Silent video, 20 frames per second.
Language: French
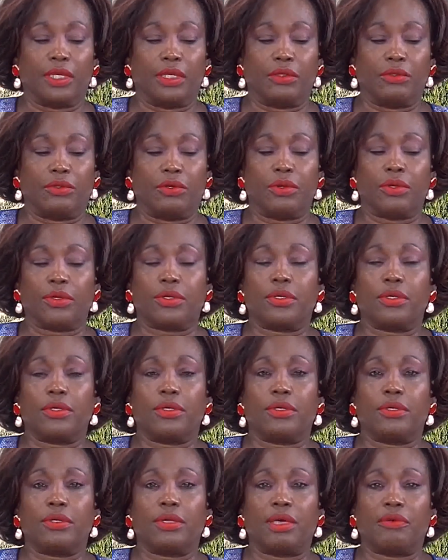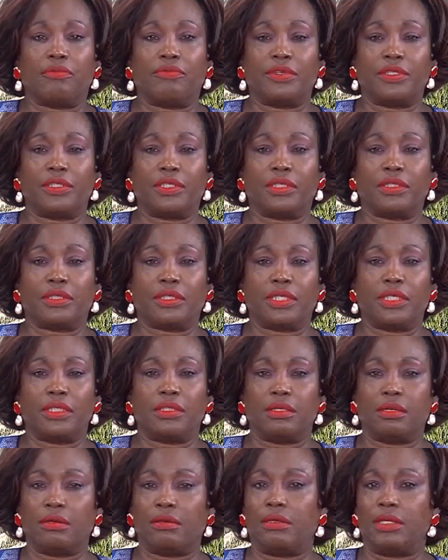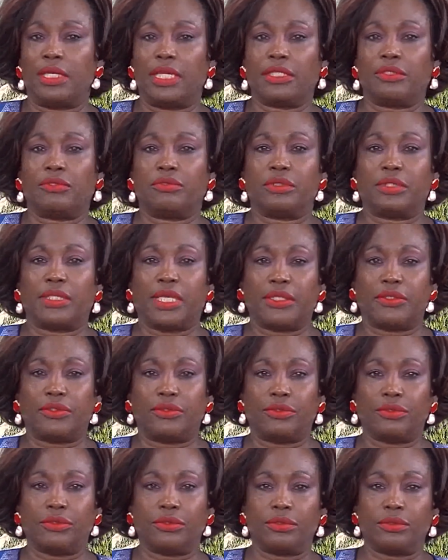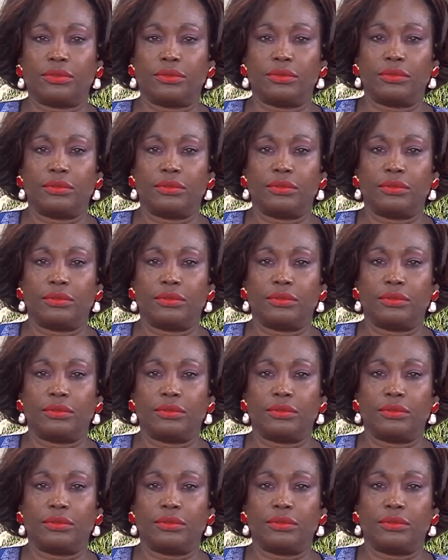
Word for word: donc euh, avant d'entrer dans l'exhortation